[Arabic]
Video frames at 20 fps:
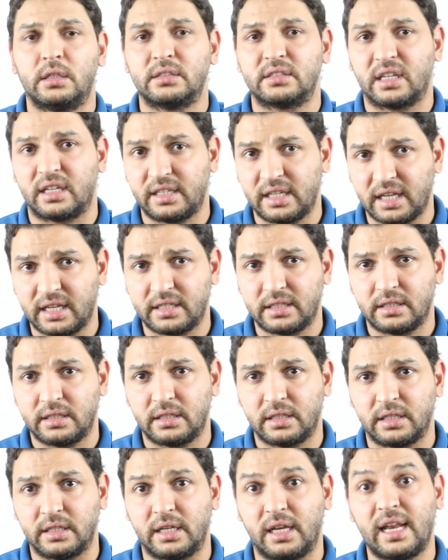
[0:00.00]
ثانيا
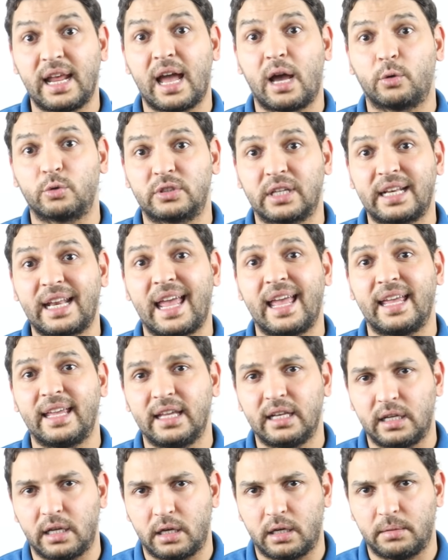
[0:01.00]
ان ليها اوزان
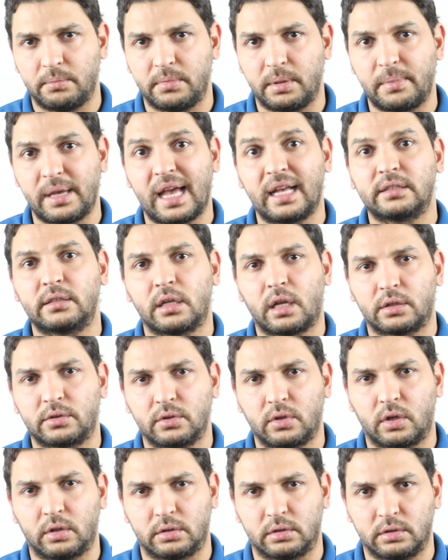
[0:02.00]
هائله بمئات
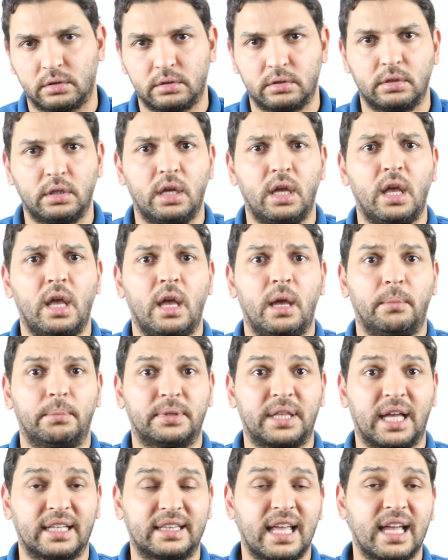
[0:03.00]
الاطنان
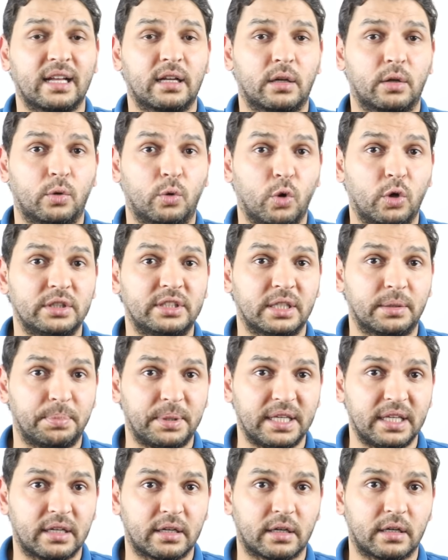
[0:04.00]
تحتاج جهد
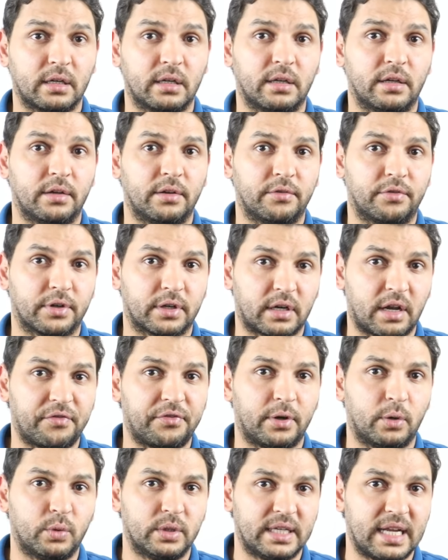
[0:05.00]
كبير في
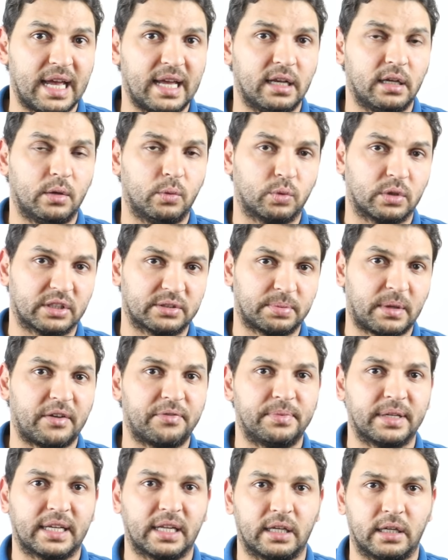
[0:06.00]
الرفع والنقل ونصبها
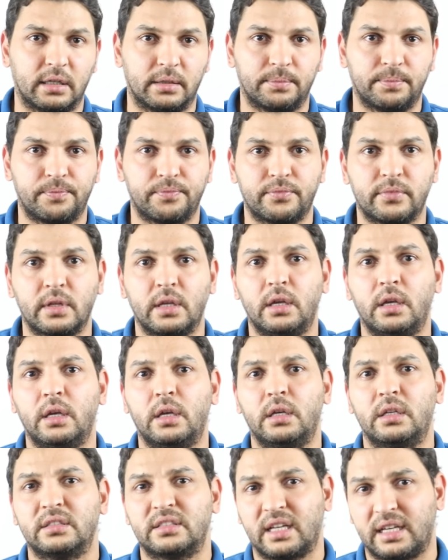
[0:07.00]
في مكانها
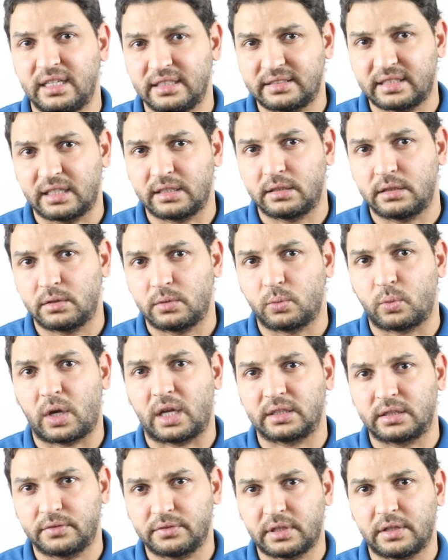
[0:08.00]
ثالثا
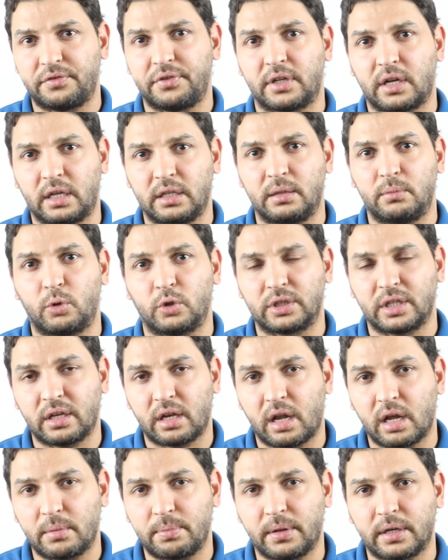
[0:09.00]
وهتفضل في رايي
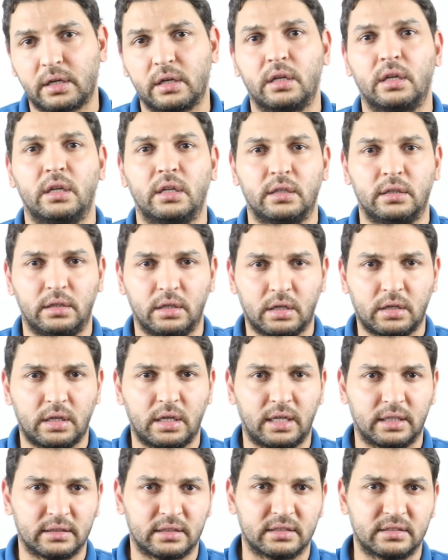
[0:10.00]
المعضله الاكبر
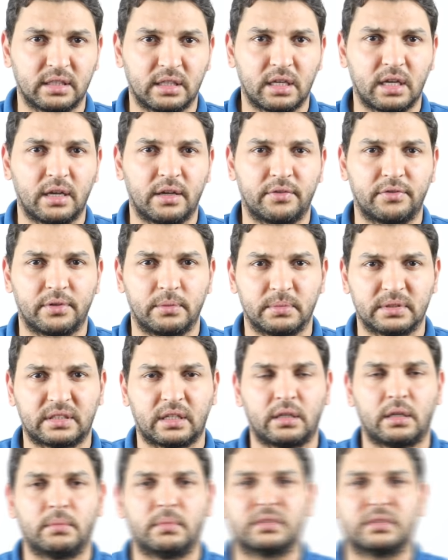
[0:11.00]
الدقه الهندسيه في المسله